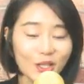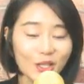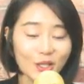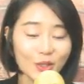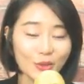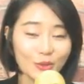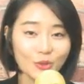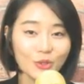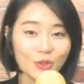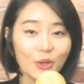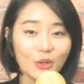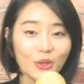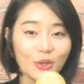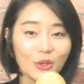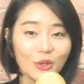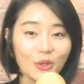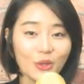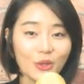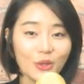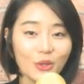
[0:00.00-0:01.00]
이
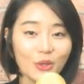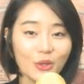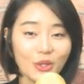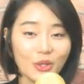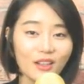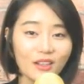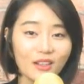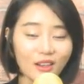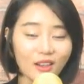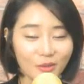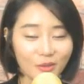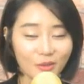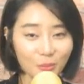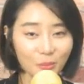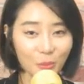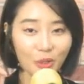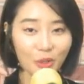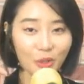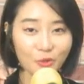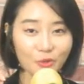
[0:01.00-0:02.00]
구절이
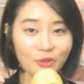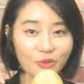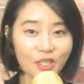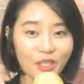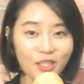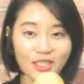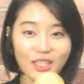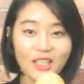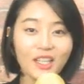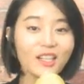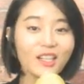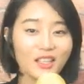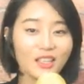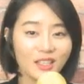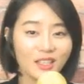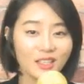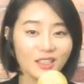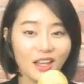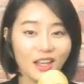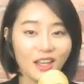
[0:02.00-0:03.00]
딱 뭔가 순간
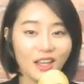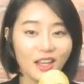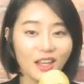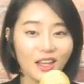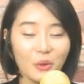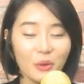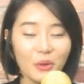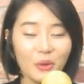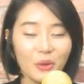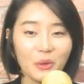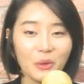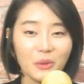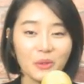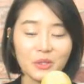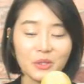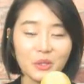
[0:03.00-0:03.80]
생각이 나는 거예요.